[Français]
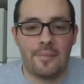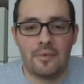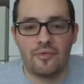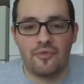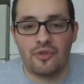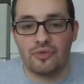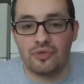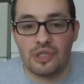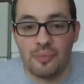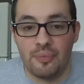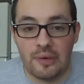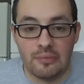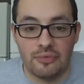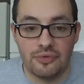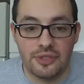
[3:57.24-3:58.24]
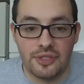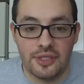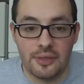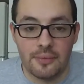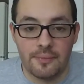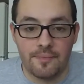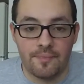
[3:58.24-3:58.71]
toute façon j'aime pas le
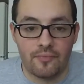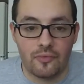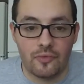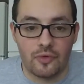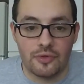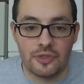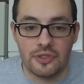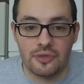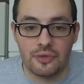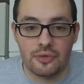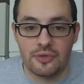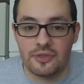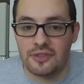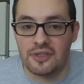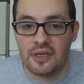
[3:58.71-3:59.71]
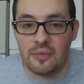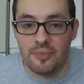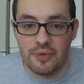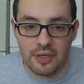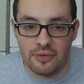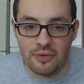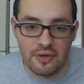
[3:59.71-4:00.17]
bounty. Donc c'est sûr que ce sera le
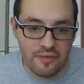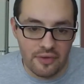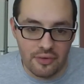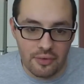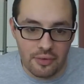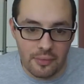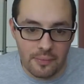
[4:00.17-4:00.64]
pire de la vidéo.